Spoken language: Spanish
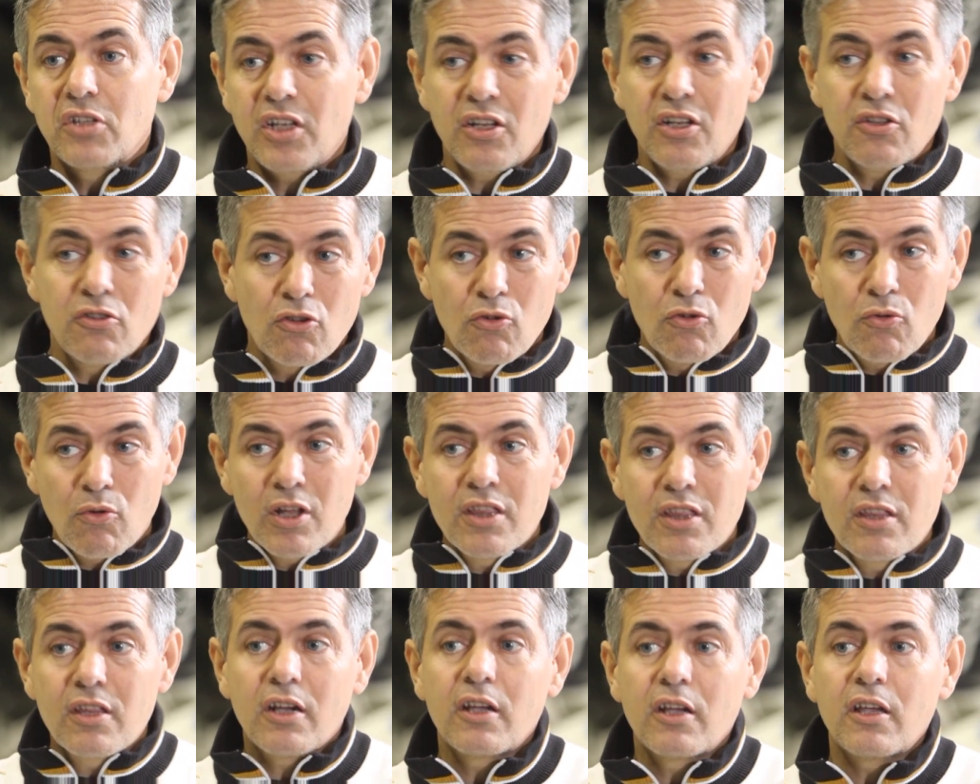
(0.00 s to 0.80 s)
teniendo en
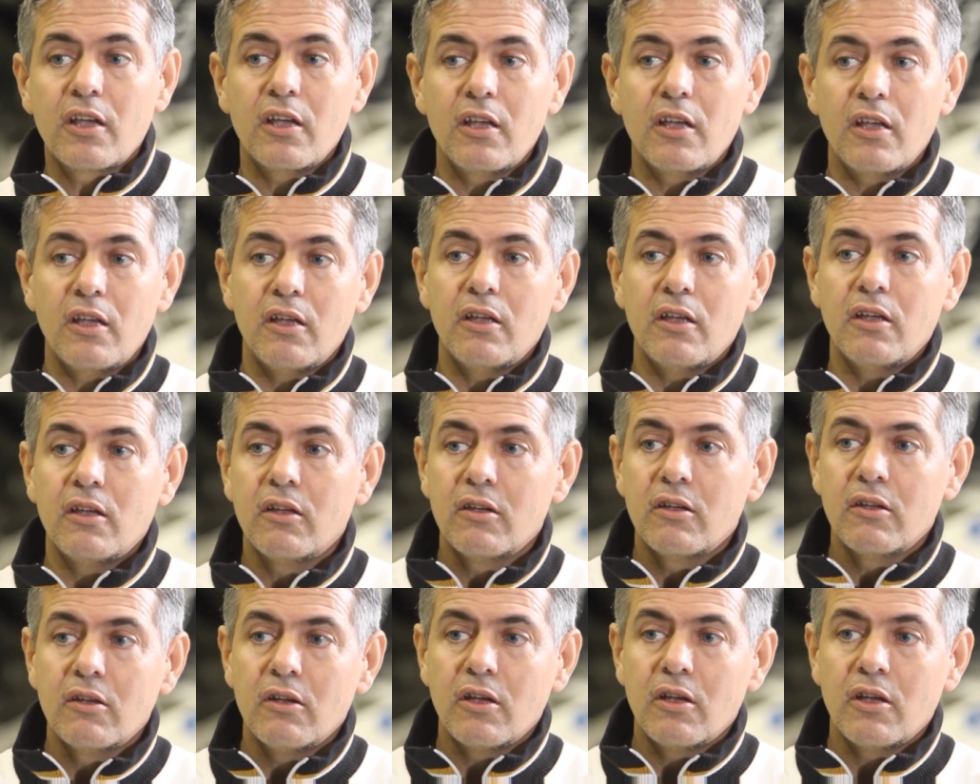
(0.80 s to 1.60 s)
cuenta
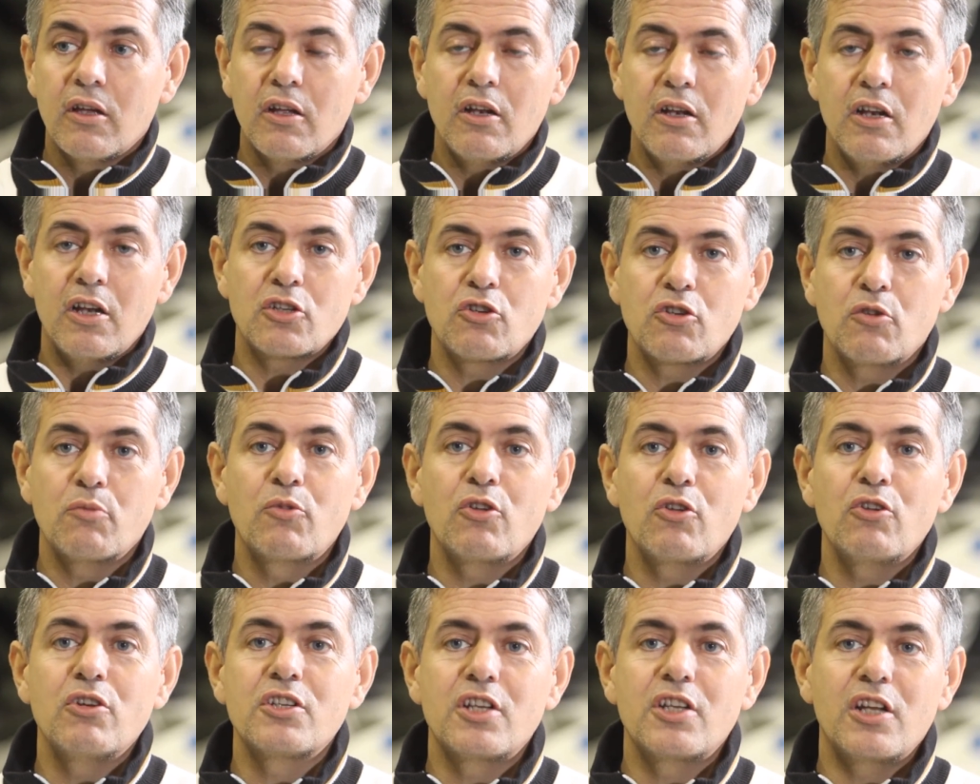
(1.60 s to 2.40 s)
que eh, las
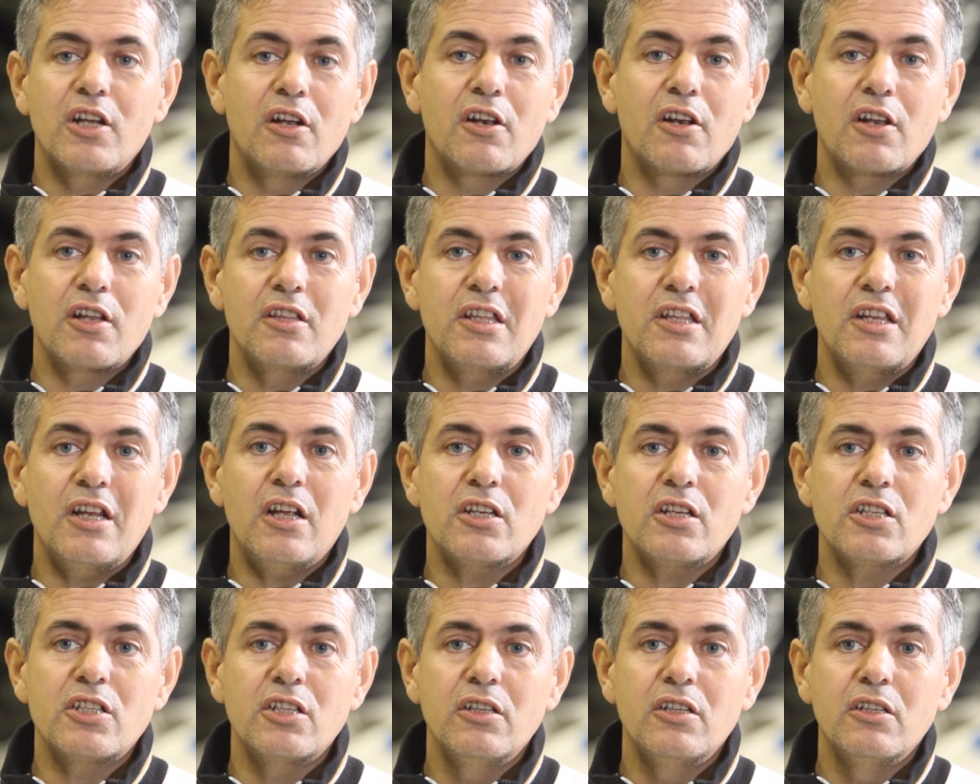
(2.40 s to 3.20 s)
opciones eran
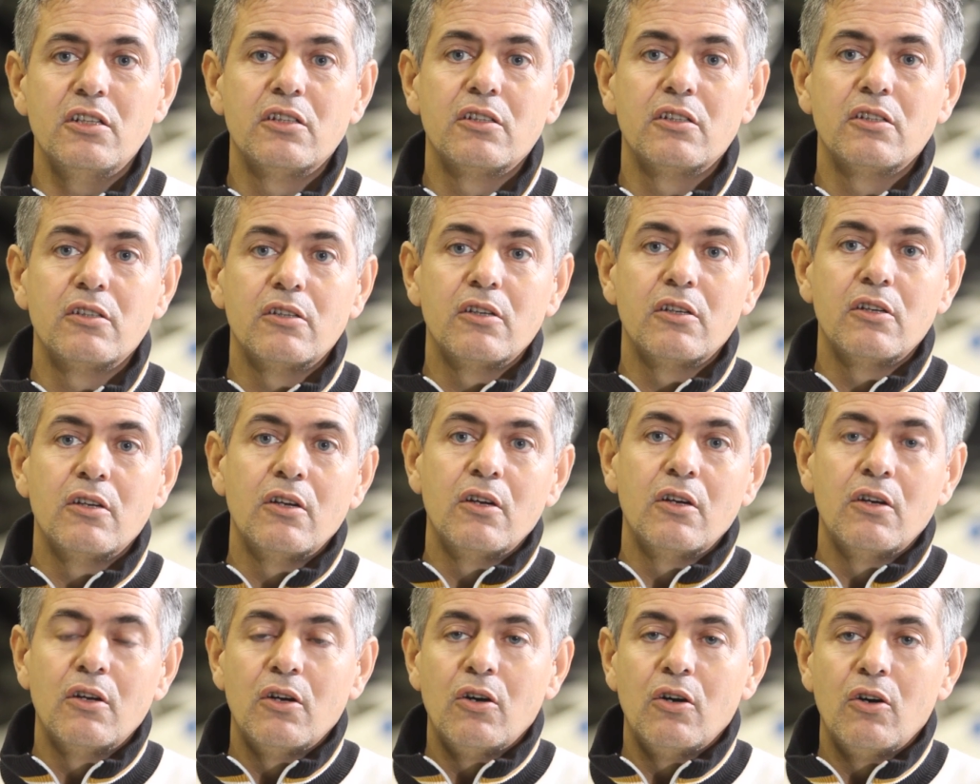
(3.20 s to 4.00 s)
retirarse
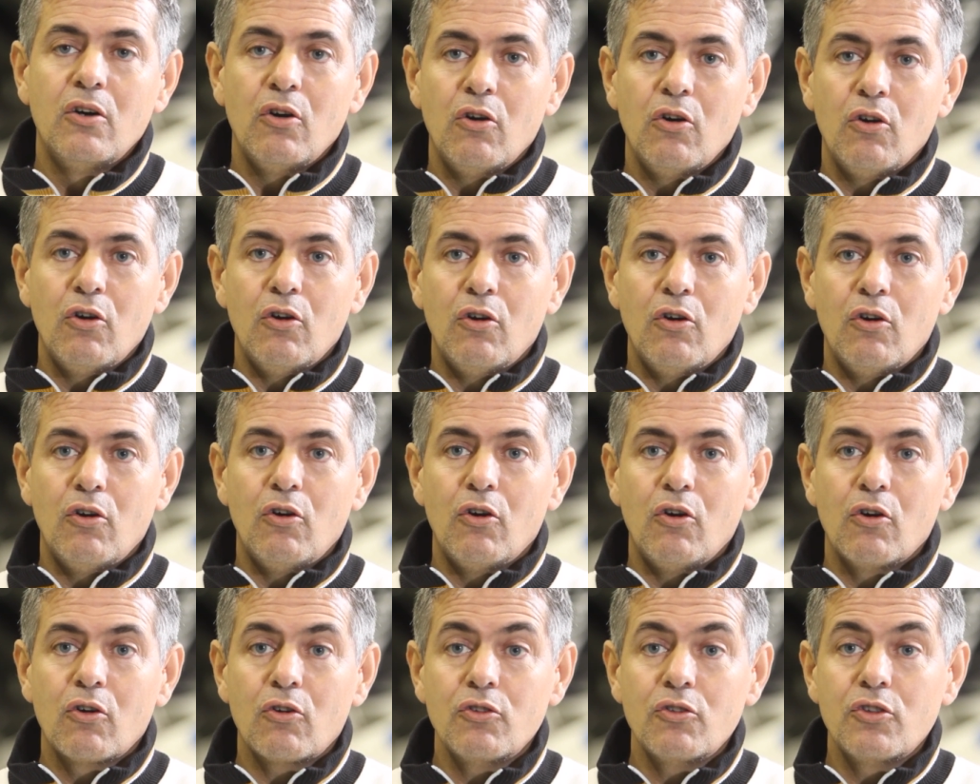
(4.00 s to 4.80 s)

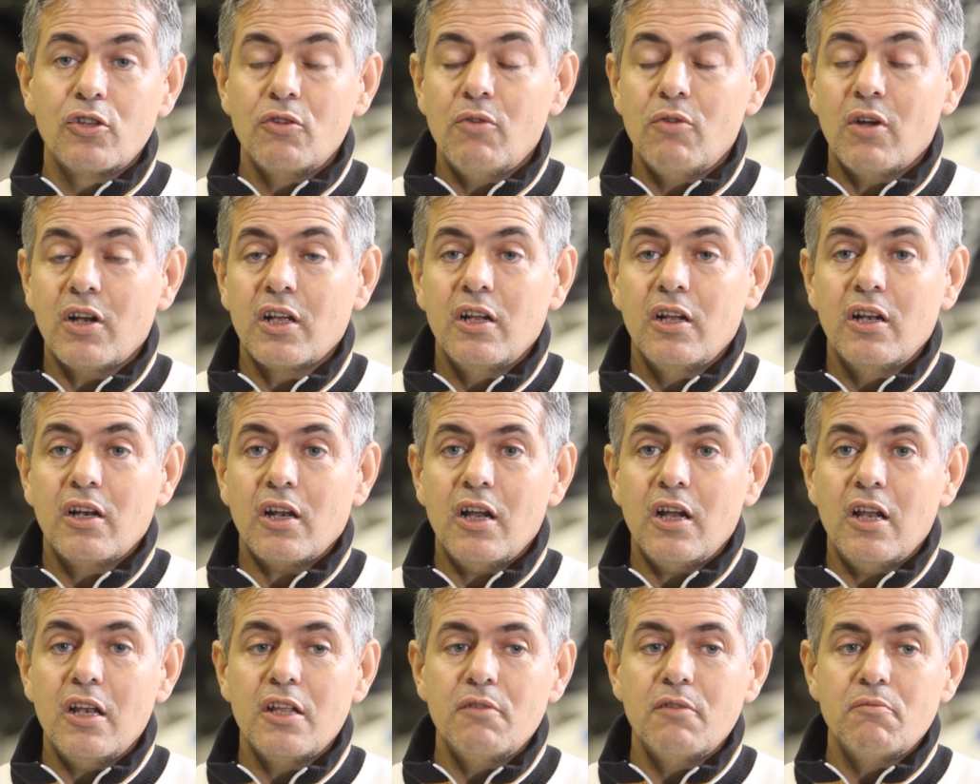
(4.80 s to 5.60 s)
o, continuar en
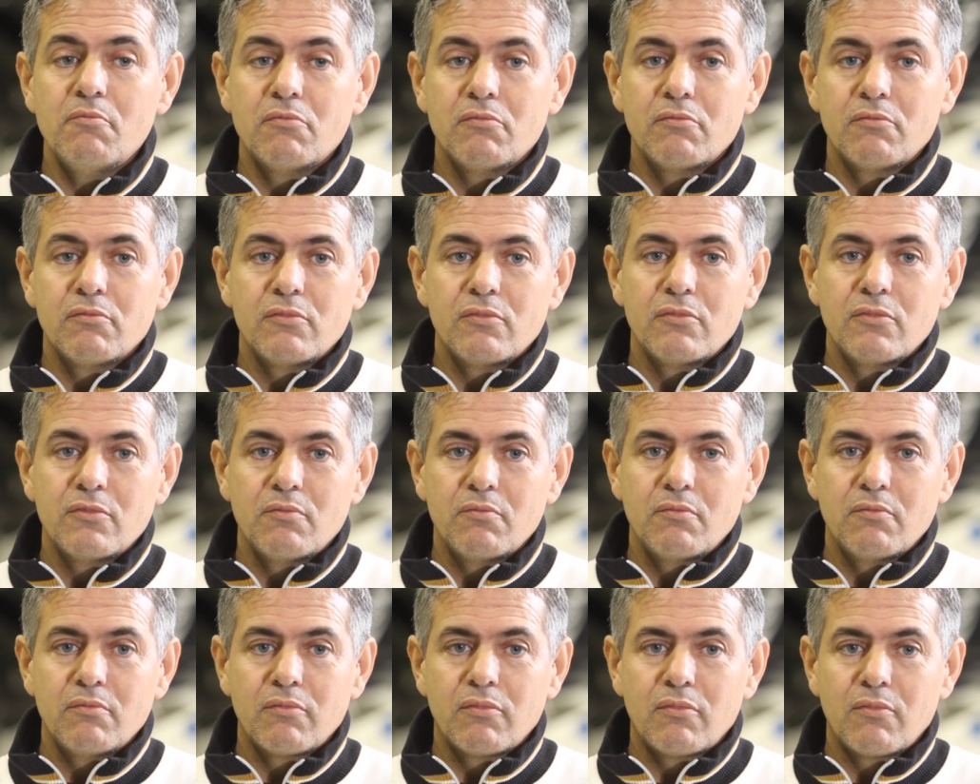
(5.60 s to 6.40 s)
el rally
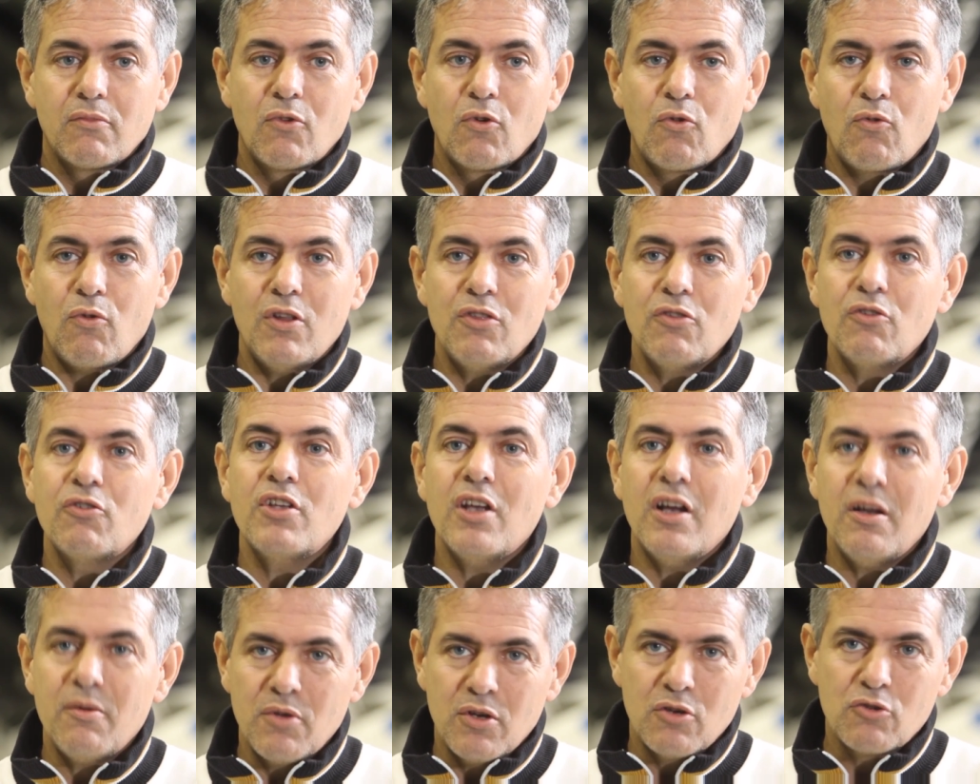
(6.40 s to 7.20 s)

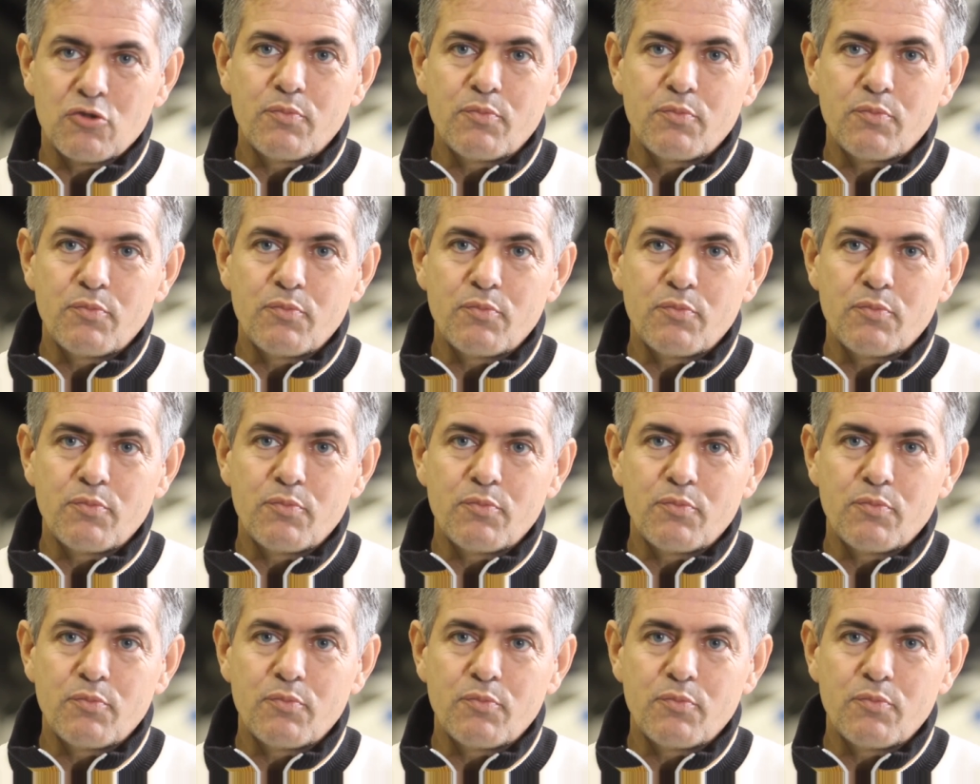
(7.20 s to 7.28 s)
cuando ya